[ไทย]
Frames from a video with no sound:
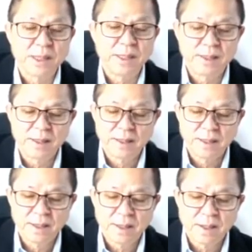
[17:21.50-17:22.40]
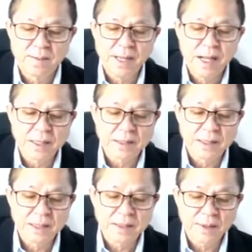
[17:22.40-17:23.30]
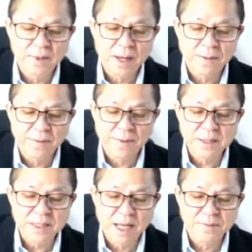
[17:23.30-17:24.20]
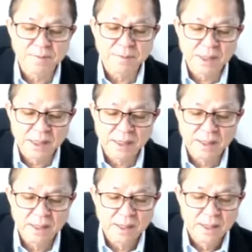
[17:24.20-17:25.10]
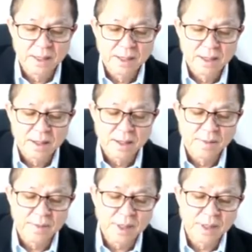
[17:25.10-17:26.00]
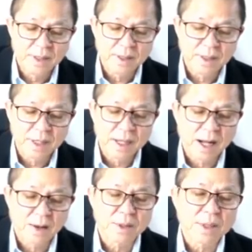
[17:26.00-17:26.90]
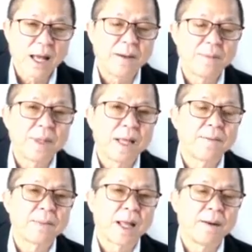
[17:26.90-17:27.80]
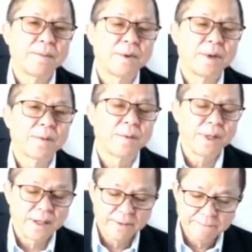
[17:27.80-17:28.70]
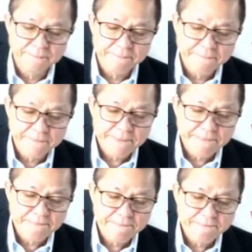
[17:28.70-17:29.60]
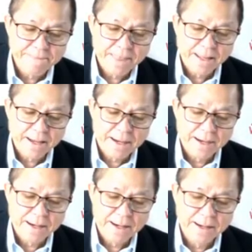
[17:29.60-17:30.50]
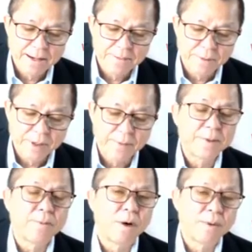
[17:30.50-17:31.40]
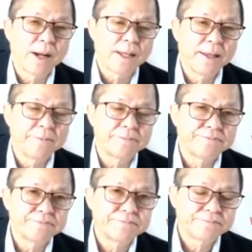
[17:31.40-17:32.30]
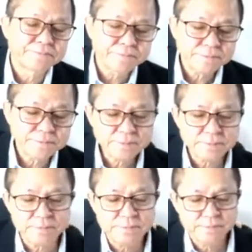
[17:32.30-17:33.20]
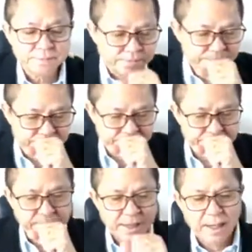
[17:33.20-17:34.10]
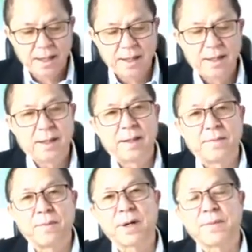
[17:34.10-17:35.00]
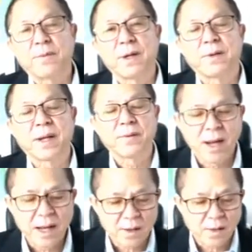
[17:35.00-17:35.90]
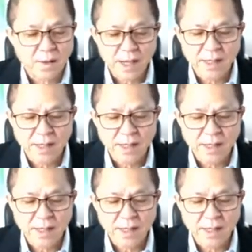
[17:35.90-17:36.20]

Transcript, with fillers: แล้วก็มิสเตอร์ซาร่าแกมเบิลเป็นผู้ประเมินจากแคนาดาเป็นคนมาประเมินอุทยานธรณีในประเทศไทยเพื่อที่จะทำอะไรครับขึ้นทะเบียนเป็นอุทยานธรณีโลกของยูเนสโกกำหนดการประเมิน